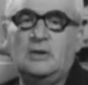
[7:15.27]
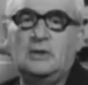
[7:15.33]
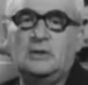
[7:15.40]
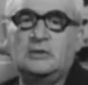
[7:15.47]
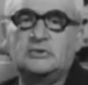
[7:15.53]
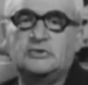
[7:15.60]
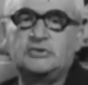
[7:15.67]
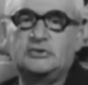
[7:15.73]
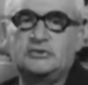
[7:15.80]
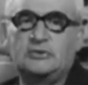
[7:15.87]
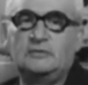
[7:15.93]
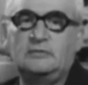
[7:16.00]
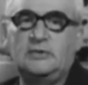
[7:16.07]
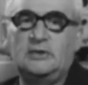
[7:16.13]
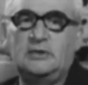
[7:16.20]

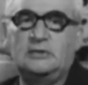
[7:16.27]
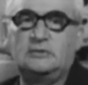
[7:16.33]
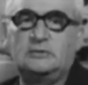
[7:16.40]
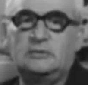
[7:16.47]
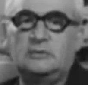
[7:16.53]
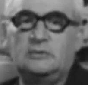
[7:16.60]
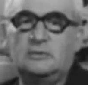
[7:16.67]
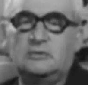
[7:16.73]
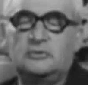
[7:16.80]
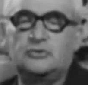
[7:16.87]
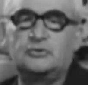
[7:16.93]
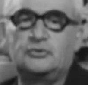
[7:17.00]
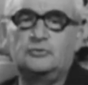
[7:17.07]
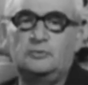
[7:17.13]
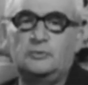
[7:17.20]
составляет
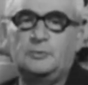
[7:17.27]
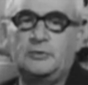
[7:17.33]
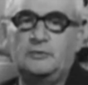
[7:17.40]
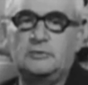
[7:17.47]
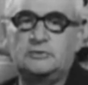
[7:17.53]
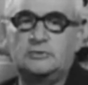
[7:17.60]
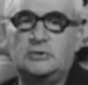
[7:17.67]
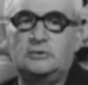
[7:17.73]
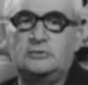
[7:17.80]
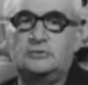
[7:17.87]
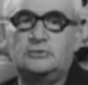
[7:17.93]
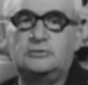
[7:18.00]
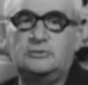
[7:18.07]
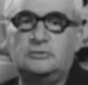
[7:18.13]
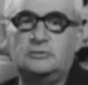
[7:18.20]
сумму,
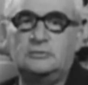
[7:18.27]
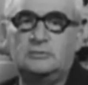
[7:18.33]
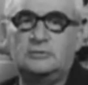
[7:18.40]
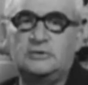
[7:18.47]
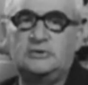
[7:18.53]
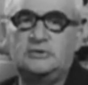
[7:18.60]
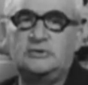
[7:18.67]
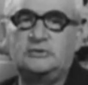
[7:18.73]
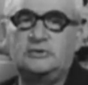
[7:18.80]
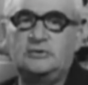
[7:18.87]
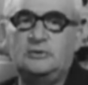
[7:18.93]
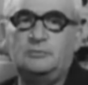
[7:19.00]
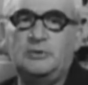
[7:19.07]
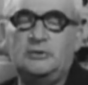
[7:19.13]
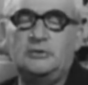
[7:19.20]
превышающую 3
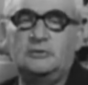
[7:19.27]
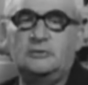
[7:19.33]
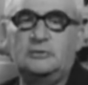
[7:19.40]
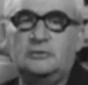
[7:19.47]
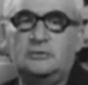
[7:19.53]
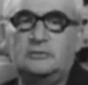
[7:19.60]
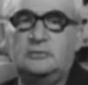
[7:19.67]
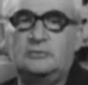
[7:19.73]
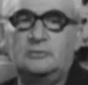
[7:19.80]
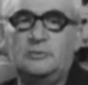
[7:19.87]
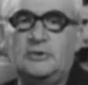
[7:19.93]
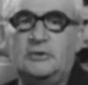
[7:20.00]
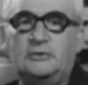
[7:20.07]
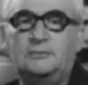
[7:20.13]
миллиона рублей.